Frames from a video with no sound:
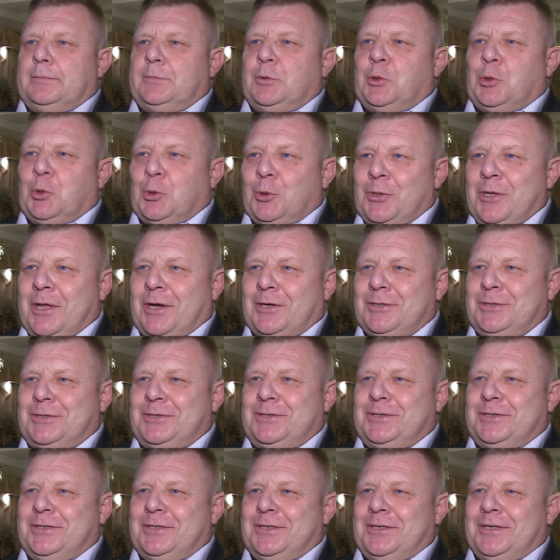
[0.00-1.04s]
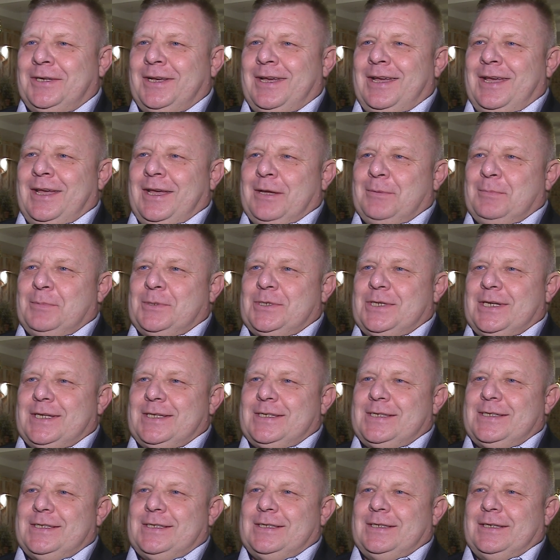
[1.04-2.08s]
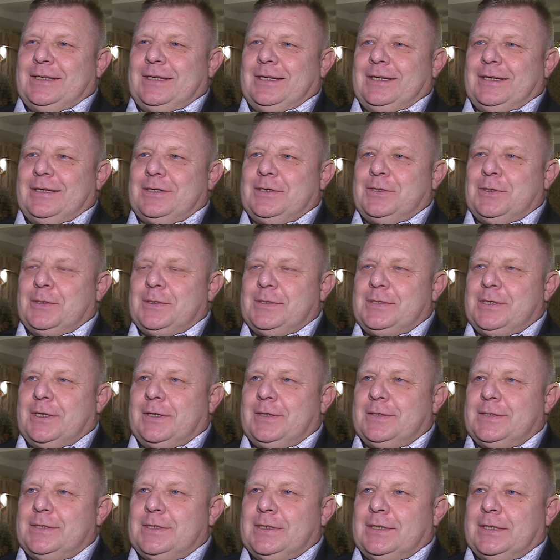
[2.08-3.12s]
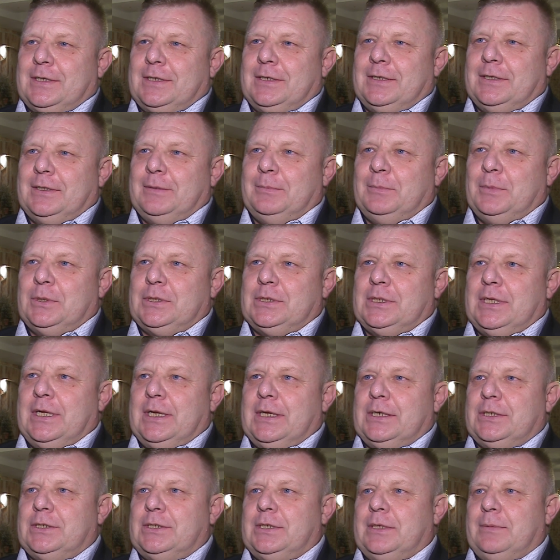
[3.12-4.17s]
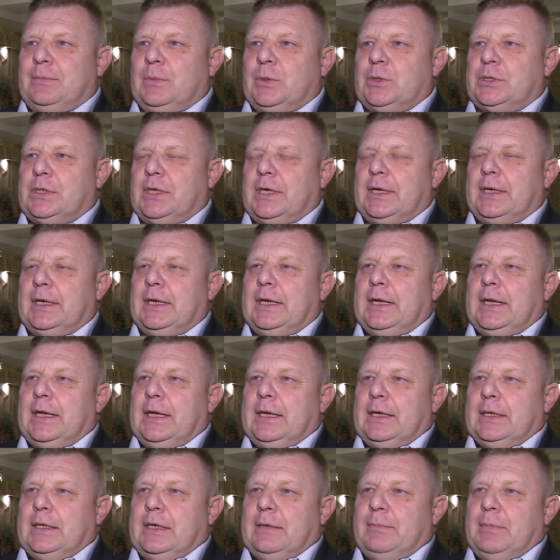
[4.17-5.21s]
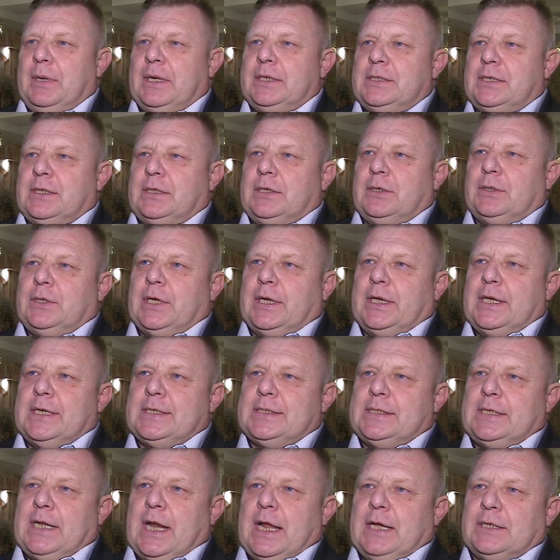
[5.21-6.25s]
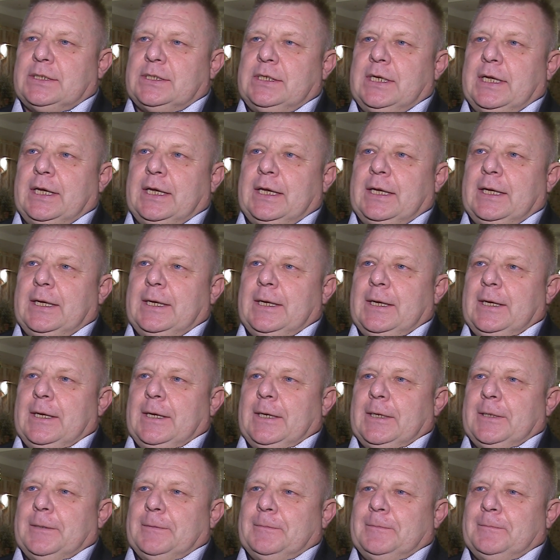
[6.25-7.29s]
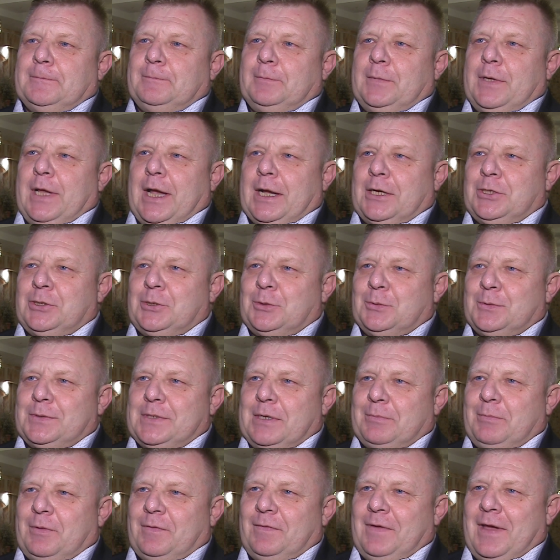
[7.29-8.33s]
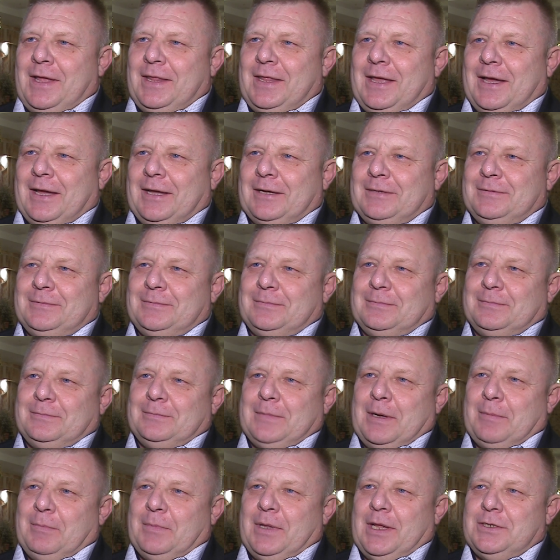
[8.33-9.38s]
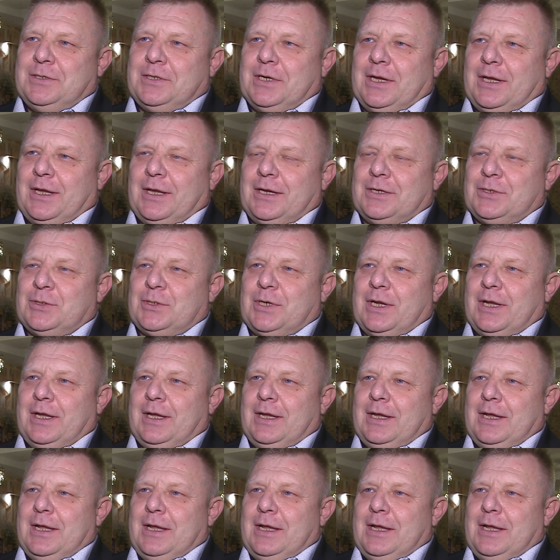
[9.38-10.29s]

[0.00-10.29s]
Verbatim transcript: trudności, przez e, rządzących. E, myślę, że może nie będzie to takie straszne, mm, jak się zapowiada. Mam nadzieję, że,